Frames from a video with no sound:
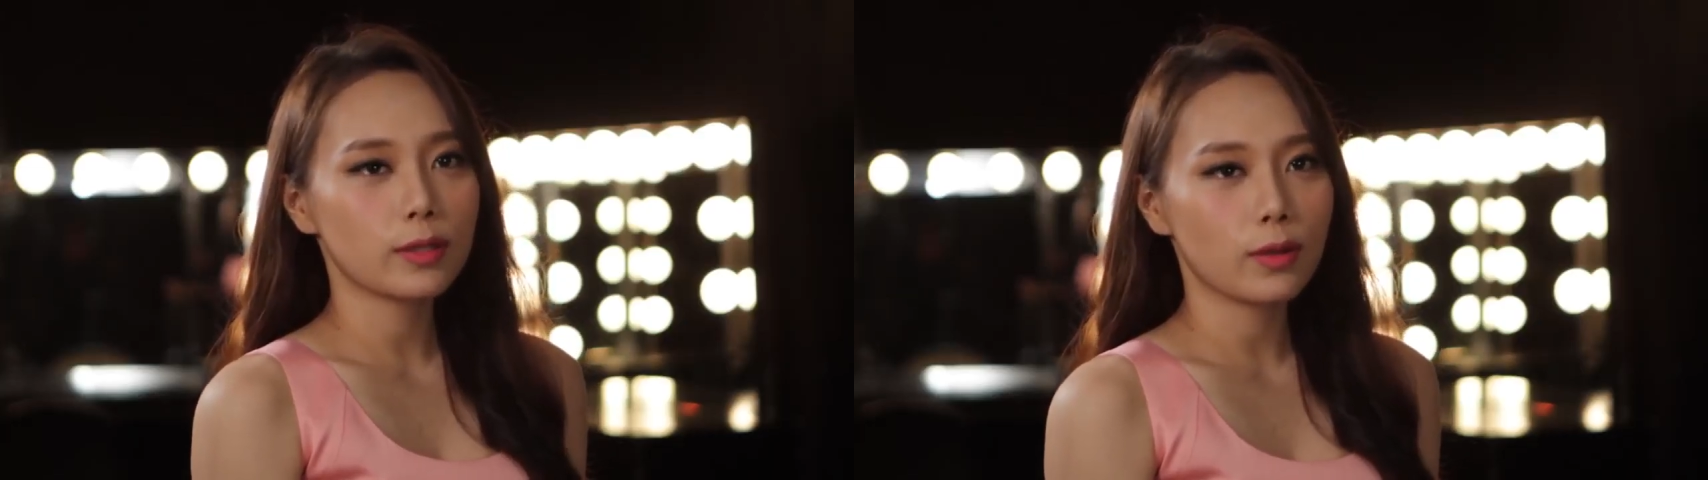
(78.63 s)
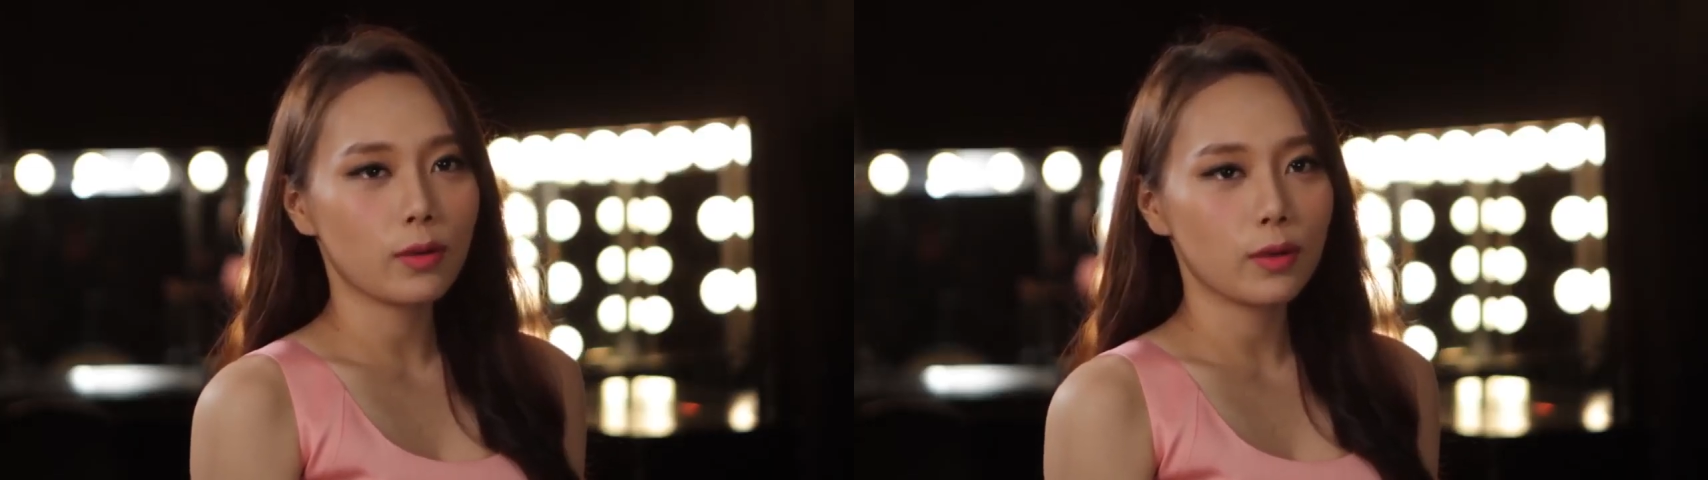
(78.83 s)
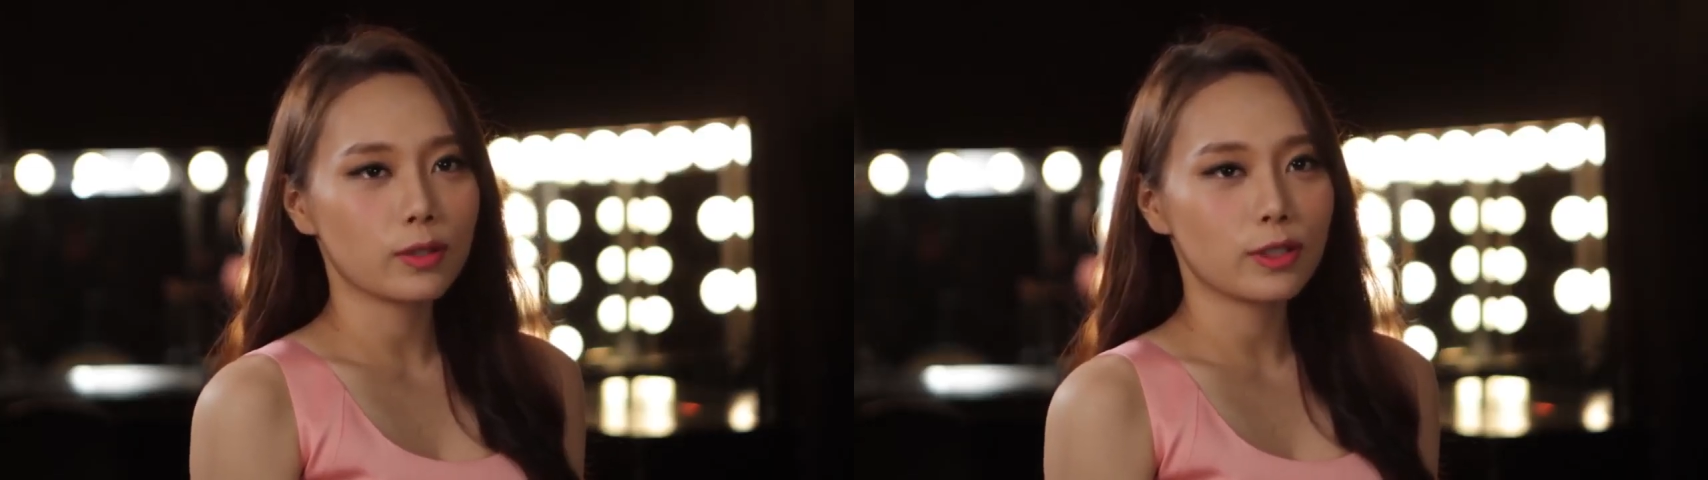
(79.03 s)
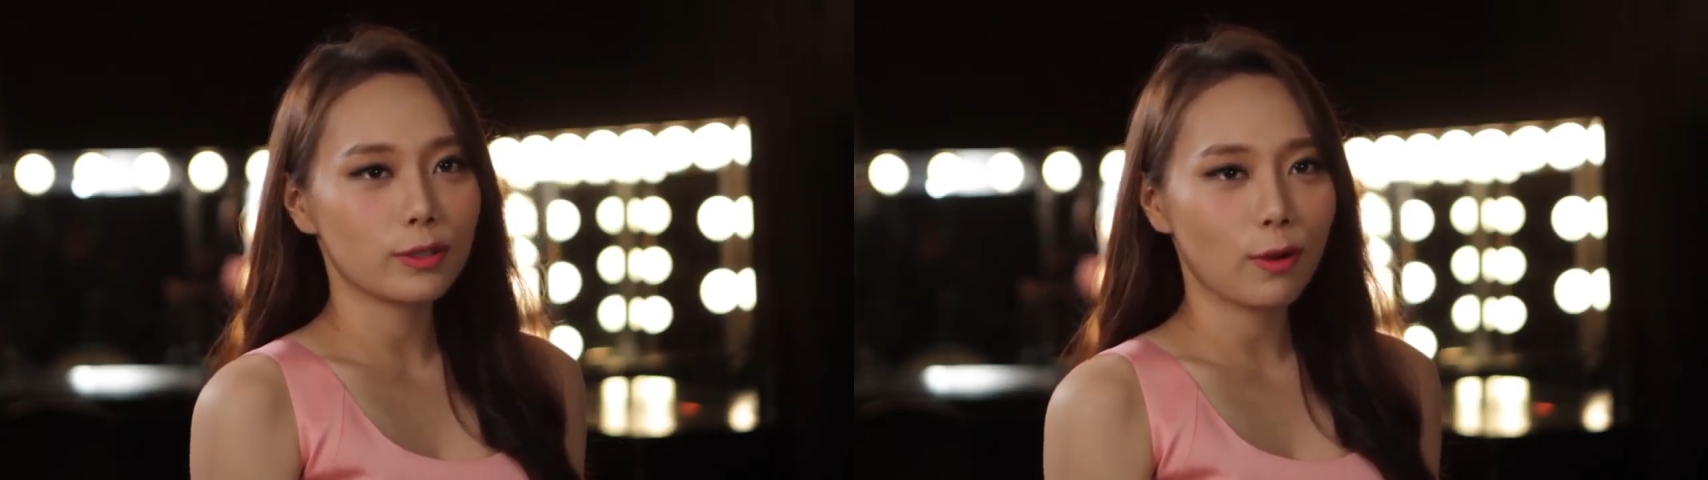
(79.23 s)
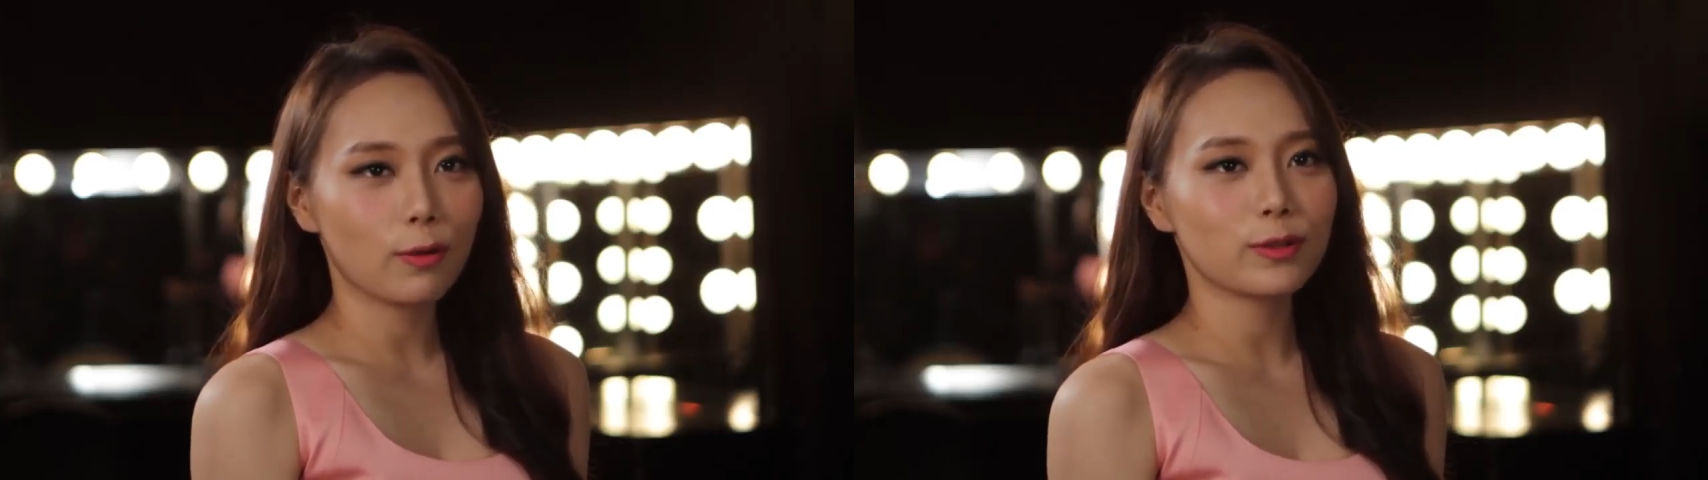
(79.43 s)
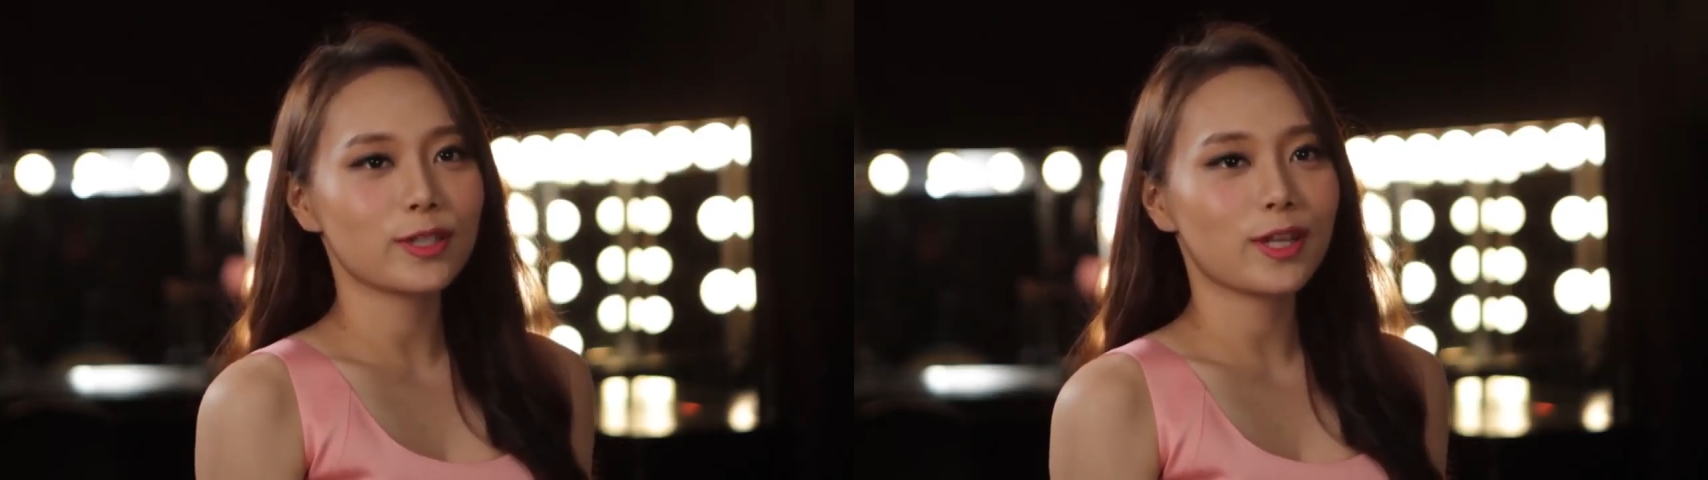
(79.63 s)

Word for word: 해서 즐거운